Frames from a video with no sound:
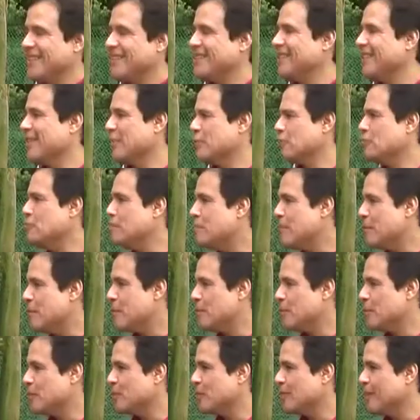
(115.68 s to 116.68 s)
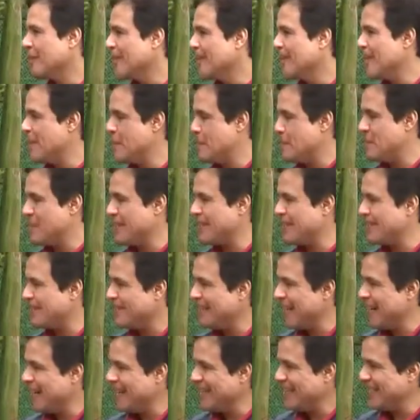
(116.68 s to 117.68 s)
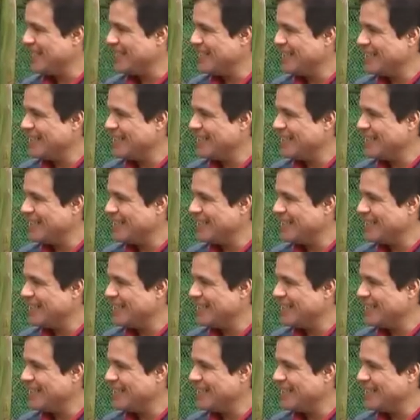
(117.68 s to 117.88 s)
interrumpimos tu tarea de pintar